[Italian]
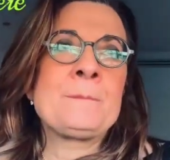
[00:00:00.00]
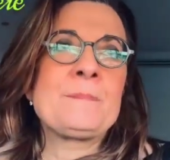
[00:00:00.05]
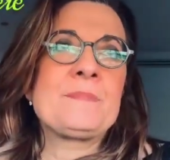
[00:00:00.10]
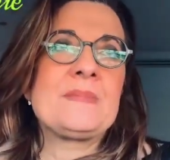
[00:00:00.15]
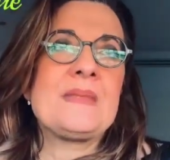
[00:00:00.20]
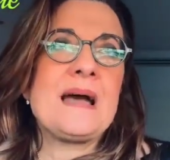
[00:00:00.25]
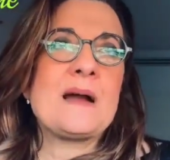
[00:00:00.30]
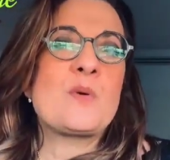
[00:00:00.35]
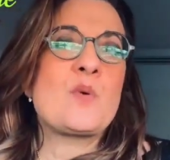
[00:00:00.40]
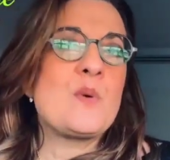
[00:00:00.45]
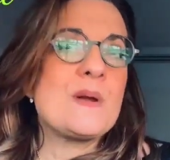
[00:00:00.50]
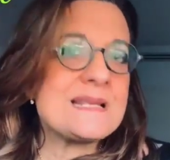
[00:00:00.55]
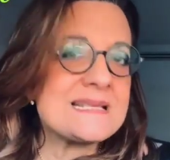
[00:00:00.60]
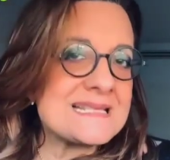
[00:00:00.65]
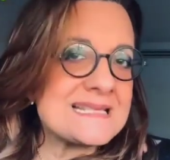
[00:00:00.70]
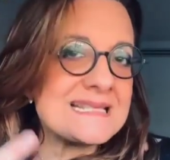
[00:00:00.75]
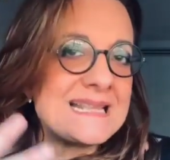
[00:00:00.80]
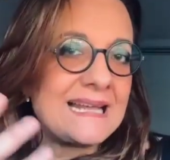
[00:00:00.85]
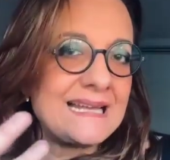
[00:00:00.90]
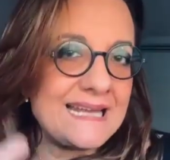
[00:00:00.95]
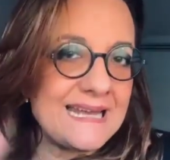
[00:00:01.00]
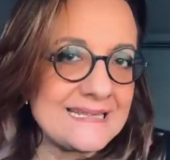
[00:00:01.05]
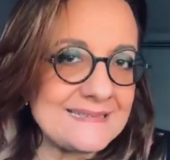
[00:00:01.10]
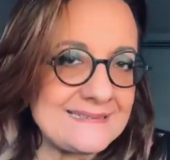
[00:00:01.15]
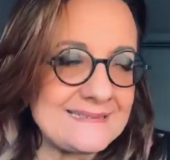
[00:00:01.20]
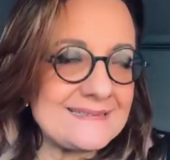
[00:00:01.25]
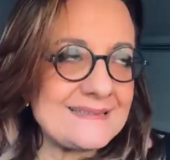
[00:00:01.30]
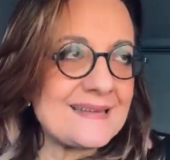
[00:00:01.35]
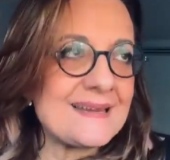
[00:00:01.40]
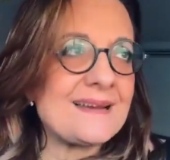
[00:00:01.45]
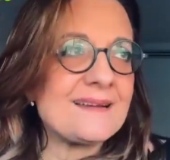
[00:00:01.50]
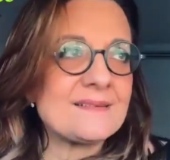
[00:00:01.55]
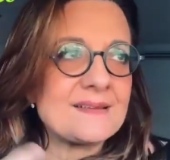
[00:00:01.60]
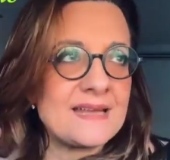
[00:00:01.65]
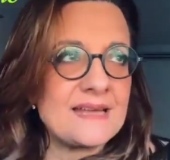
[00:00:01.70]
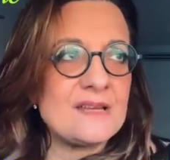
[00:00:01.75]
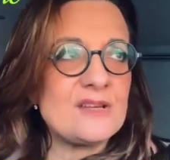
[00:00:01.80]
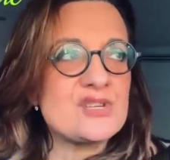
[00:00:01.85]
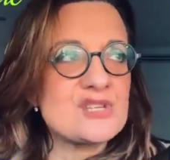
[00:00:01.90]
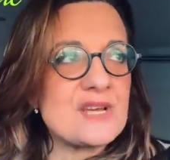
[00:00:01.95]
da questa lettera
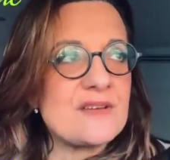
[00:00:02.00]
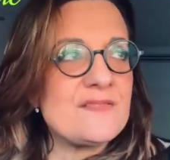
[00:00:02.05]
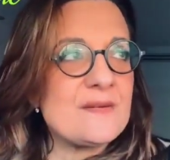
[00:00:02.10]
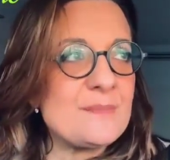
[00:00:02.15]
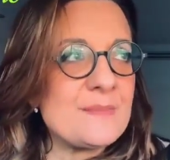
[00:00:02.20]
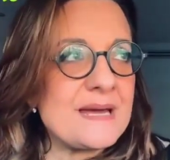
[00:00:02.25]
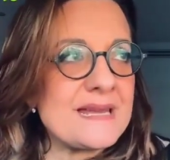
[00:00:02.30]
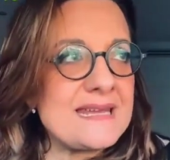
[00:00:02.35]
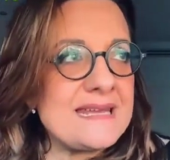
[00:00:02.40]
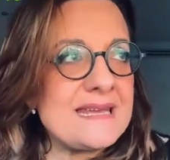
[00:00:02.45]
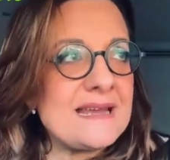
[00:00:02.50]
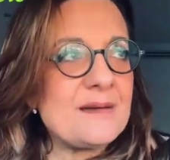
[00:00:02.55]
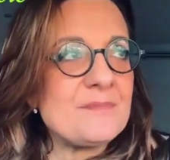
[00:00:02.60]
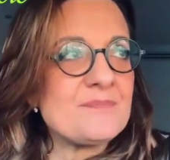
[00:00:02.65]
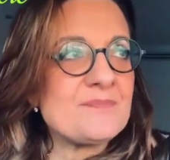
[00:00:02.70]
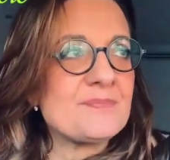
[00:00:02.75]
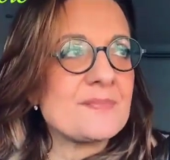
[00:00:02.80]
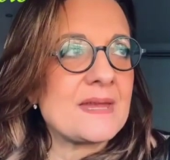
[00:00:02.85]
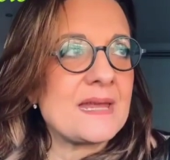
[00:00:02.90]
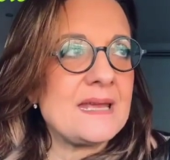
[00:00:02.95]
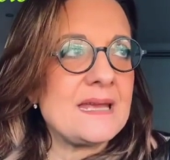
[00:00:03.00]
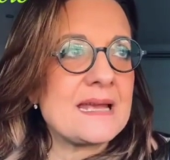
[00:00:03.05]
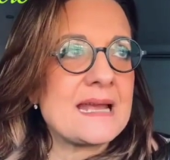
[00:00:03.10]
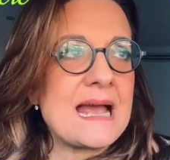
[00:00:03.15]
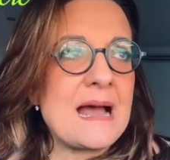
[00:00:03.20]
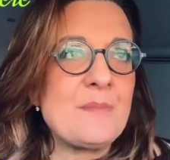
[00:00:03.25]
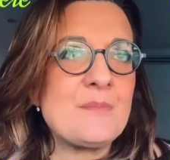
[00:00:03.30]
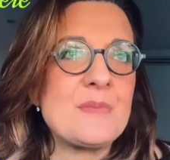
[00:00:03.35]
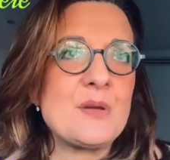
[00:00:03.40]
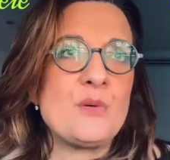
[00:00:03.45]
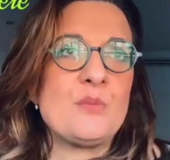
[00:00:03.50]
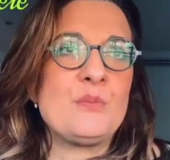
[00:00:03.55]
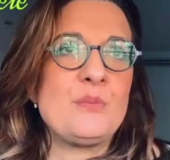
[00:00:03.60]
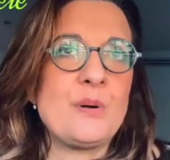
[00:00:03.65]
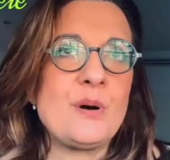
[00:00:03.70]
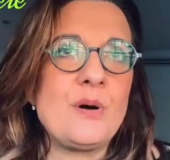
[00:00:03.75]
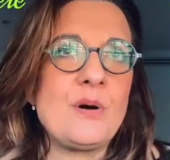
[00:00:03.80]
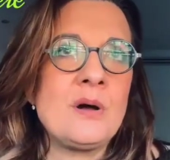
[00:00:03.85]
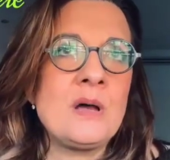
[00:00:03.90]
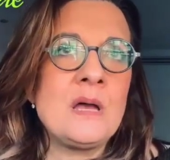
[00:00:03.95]
che riceve Maria eh, cambia un
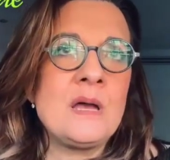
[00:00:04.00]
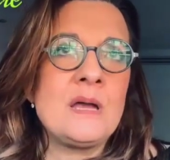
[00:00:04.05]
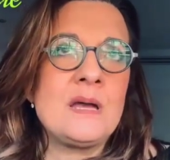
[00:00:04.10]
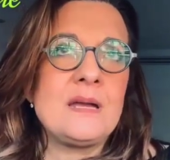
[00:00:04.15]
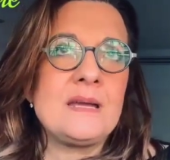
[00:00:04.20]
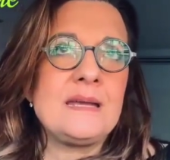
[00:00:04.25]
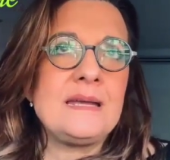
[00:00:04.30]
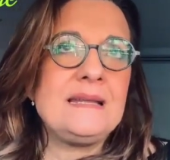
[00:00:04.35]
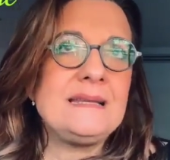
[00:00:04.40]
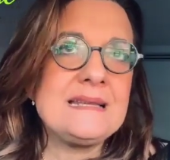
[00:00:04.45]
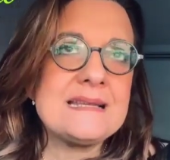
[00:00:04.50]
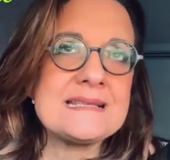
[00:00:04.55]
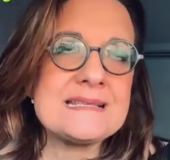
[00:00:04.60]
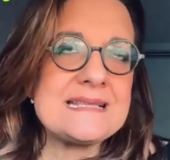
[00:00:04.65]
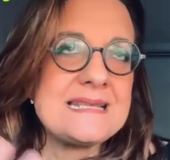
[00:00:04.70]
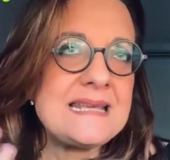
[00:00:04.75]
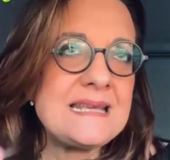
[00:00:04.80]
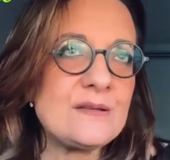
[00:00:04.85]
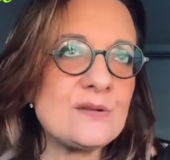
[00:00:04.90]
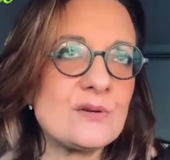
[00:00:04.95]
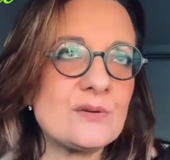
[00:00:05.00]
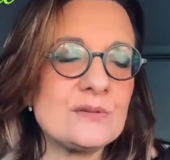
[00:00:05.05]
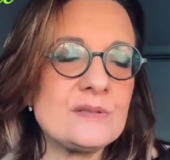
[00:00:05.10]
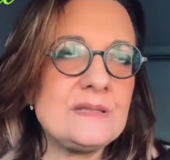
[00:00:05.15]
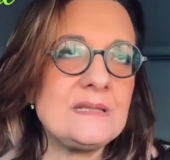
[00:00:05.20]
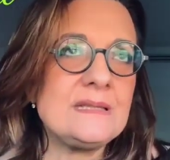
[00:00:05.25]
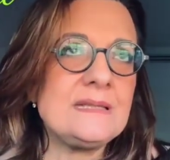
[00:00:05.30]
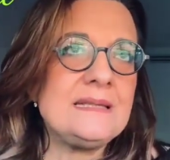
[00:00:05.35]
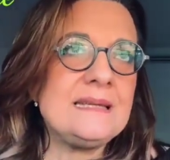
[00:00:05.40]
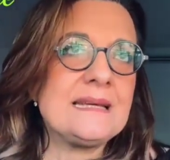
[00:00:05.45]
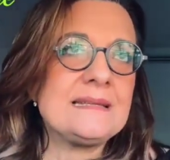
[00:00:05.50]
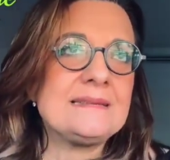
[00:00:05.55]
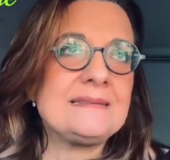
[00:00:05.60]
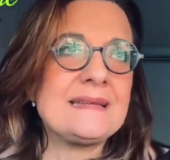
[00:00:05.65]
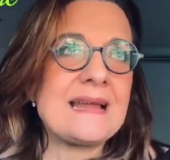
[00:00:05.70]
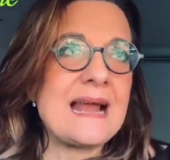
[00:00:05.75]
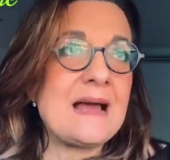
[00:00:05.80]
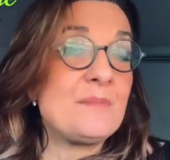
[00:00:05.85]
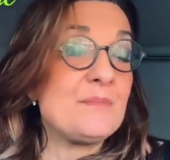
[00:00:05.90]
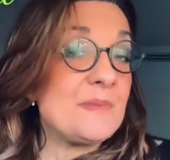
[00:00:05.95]
po' il destino di, di,
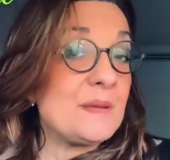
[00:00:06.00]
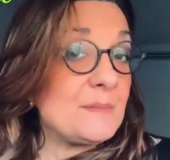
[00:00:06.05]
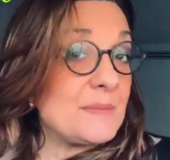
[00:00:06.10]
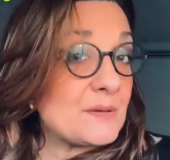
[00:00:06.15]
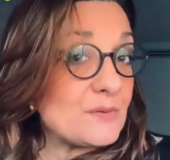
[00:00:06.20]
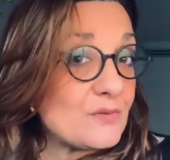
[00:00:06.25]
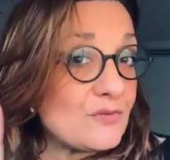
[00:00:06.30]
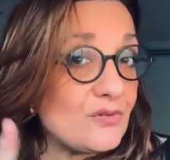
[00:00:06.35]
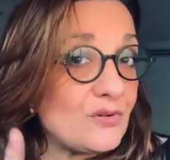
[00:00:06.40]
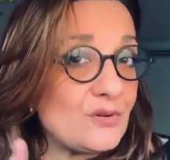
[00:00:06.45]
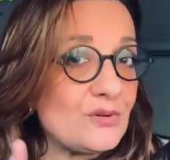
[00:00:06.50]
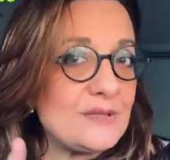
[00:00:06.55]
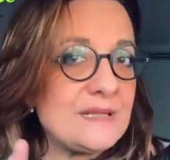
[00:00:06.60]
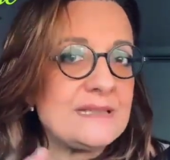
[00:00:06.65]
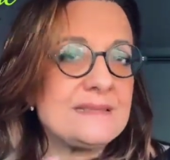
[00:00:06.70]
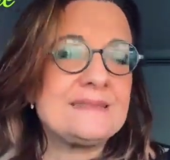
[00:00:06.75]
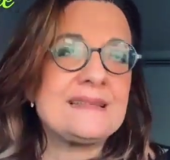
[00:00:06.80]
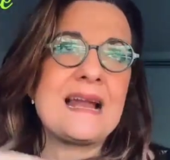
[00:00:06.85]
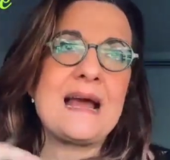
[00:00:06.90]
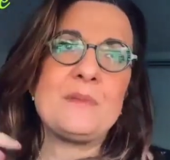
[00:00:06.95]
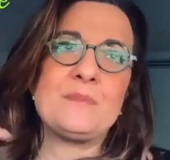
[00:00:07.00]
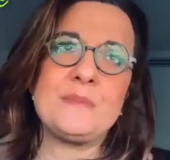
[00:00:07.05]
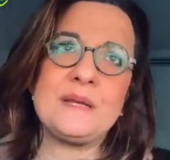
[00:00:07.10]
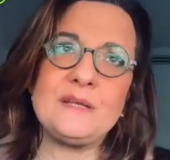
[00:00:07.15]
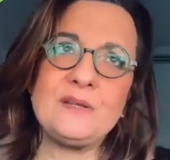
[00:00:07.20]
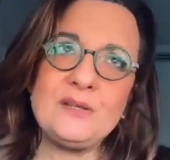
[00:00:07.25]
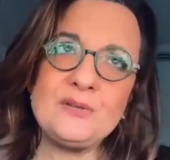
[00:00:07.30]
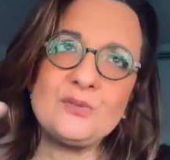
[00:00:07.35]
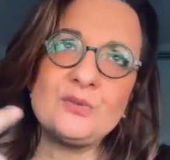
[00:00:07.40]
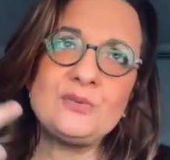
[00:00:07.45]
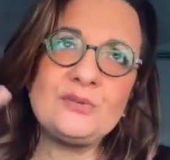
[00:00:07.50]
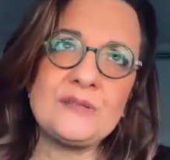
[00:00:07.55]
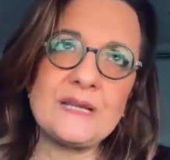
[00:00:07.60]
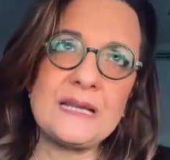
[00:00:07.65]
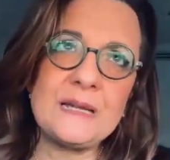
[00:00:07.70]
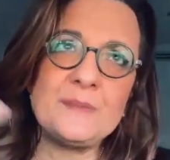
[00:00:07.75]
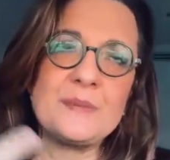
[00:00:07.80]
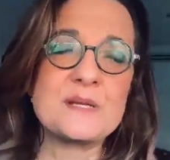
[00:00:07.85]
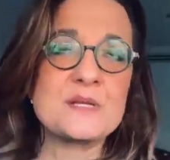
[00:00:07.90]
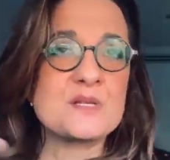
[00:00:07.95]
entrambi, ma non solo di entrambi, di tutte
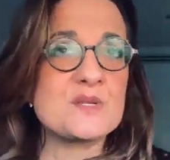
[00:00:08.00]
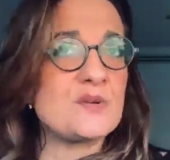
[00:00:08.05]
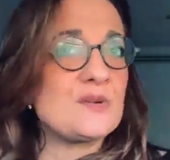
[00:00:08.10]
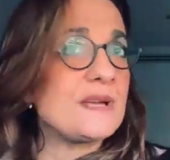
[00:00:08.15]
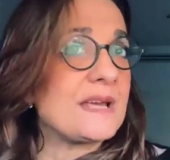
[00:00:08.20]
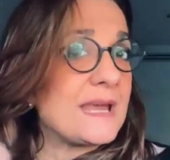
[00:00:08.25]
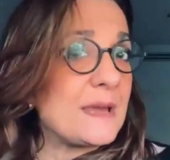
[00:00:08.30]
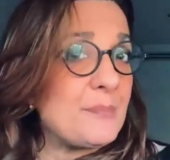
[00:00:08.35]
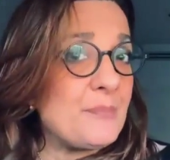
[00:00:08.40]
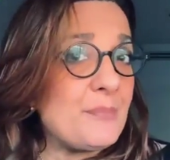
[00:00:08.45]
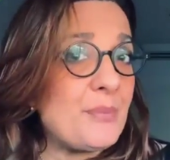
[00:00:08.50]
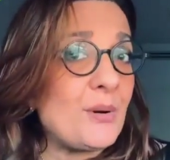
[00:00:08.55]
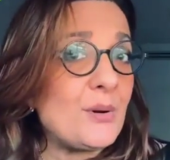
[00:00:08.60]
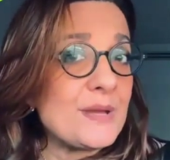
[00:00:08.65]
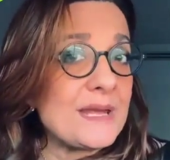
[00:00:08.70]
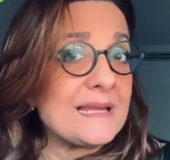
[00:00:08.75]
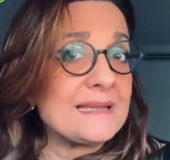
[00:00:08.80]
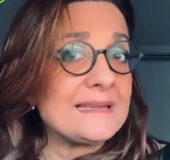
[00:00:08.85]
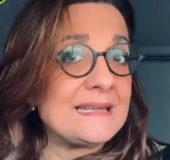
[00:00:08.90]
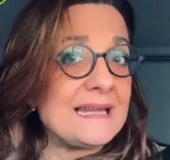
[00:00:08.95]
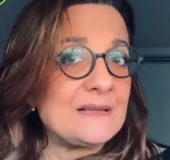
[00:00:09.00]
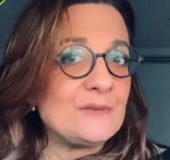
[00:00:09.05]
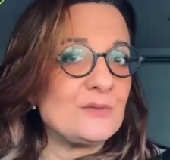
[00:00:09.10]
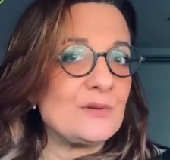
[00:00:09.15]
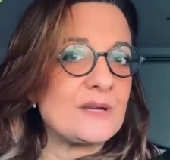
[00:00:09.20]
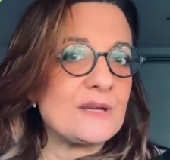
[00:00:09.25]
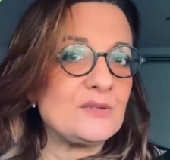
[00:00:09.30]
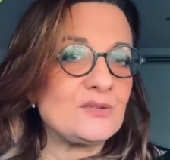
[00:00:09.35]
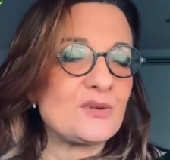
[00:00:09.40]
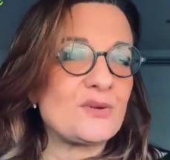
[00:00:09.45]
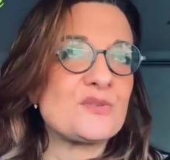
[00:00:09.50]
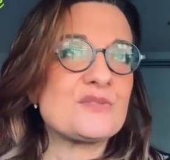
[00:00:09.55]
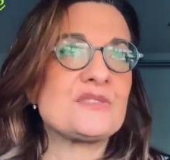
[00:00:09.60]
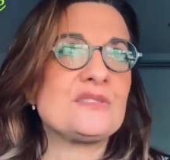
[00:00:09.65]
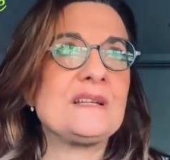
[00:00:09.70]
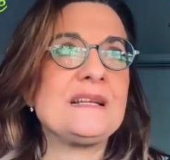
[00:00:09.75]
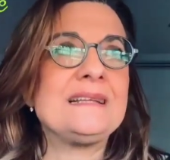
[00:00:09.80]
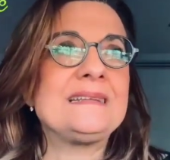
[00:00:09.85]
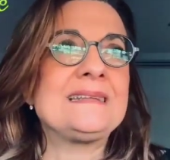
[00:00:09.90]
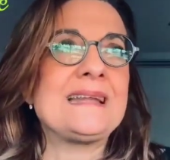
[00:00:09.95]
le persone che poi andando a ritroso
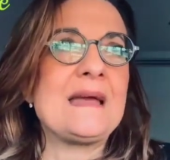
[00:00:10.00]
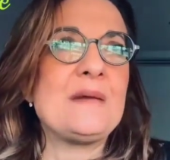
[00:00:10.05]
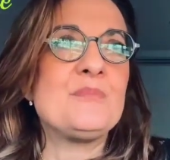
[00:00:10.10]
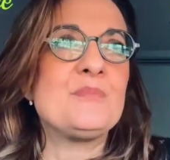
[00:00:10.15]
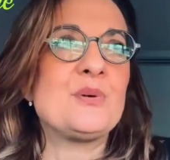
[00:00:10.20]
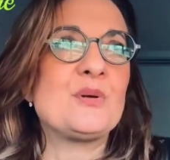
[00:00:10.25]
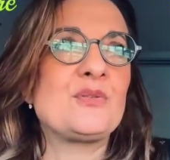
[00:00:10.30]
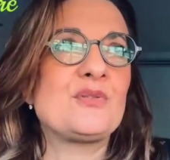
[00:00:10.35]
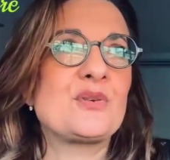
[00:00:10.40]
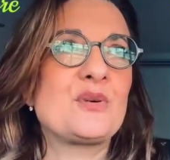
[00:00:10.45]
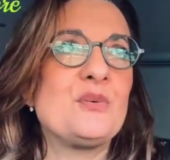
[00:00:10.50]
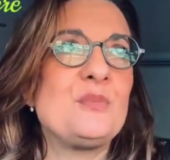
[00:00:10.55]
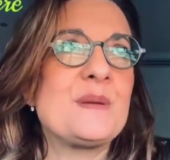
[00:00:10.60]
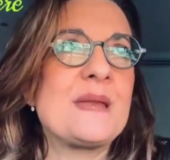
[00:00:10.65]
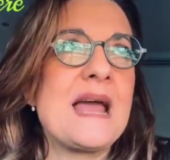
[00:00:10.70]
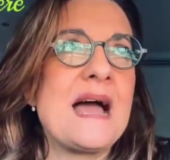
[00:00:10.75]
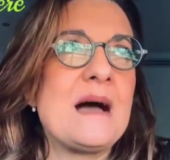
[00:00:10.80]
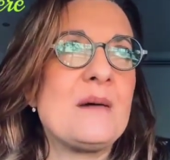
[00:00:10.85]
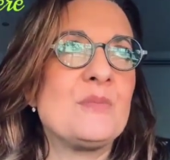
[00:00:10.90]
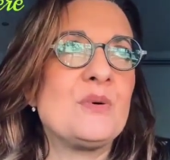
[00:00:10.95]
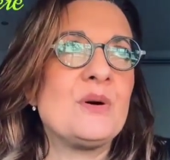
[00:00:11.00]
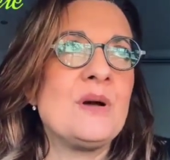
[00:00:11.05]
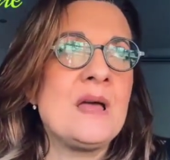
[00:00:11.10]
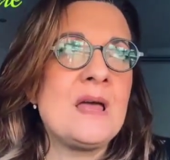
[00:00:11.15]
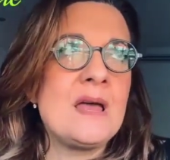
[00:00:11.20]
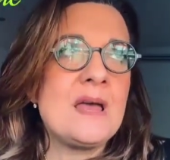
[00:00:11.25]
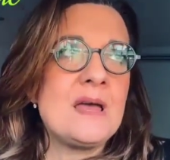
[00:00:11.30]
nel tempo scopriamo.